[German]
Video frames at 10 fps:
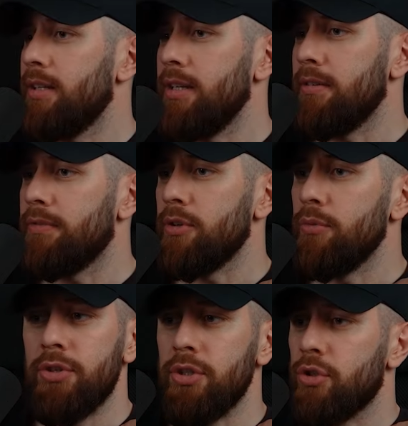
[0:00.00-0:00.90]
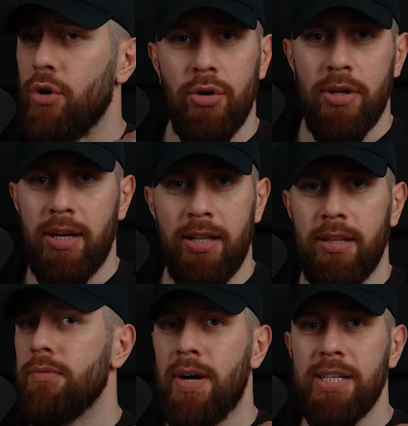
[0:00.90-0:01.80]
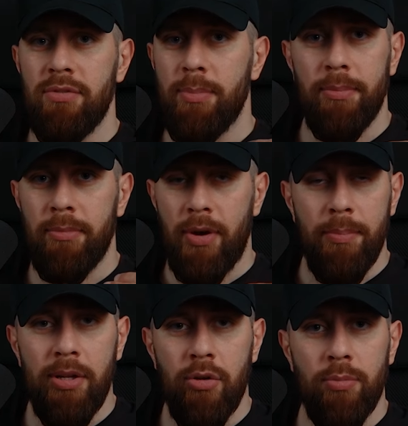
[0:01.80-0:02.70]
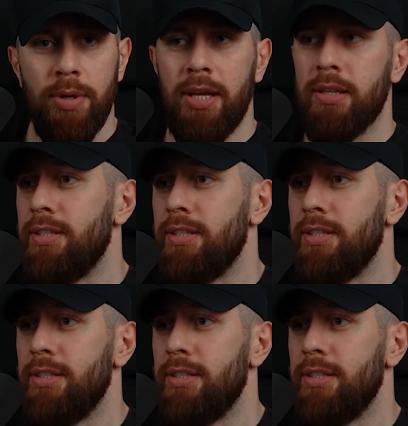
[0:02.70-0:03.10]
die vernünftig kochen kann, weiß, wie man mit Familie umgeht,